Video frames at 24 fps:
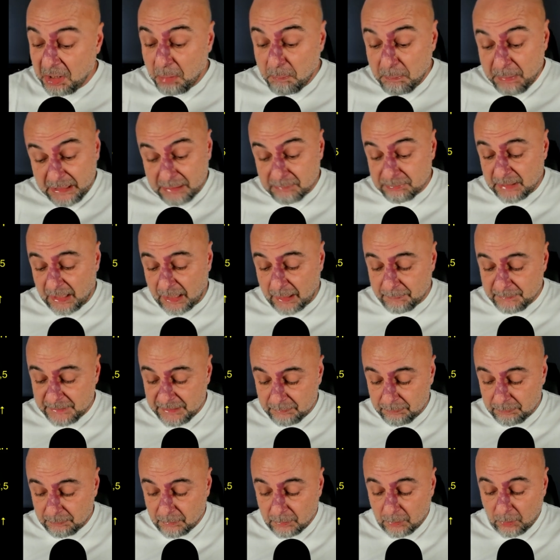Benim
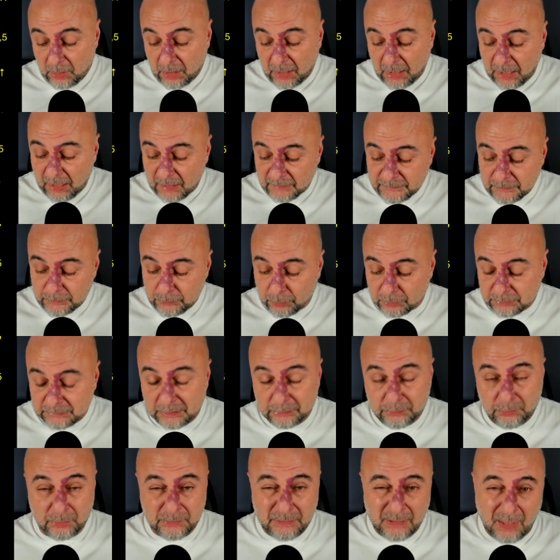tahminim
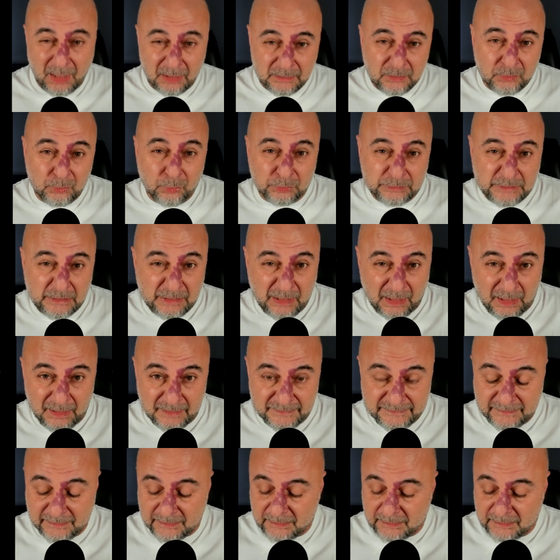6.4-6.6